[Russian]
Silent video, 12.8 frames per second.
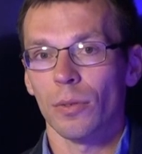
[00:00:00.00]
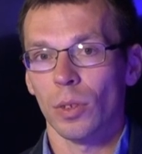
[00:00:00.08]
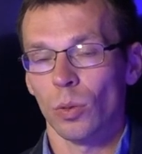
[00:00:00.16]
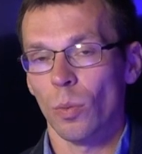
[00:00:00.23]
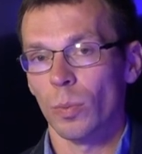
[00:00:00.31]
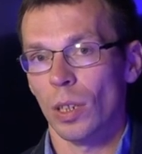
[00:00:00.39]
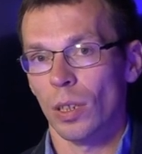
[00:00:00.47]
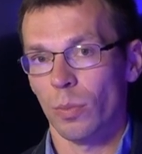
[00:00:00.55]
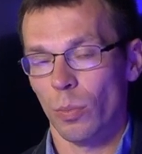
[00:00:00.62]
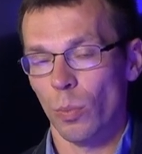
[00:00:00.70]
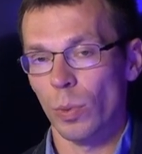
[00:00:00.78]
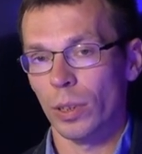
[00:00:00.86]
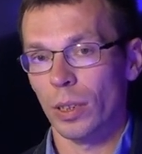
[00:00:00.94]
Автономной
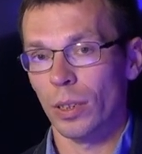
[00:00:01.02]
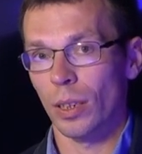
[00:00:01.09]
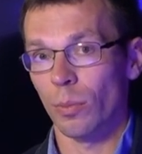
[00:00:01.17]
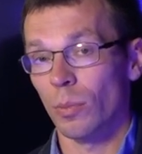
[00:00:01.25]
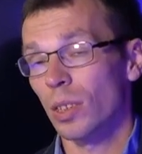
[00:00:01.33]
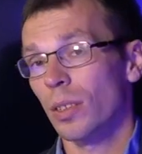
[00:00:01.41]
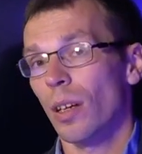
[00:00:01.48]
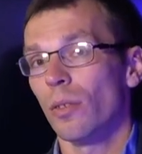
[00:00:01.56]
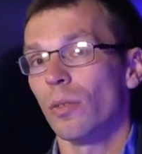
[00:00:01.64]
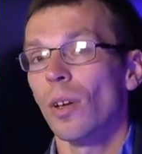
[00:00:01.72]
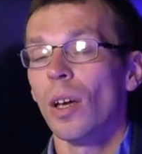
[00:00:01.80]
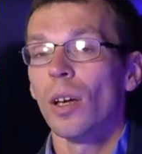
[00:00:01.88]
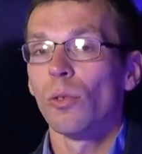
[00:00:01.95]
Республики Крым. Не знаю,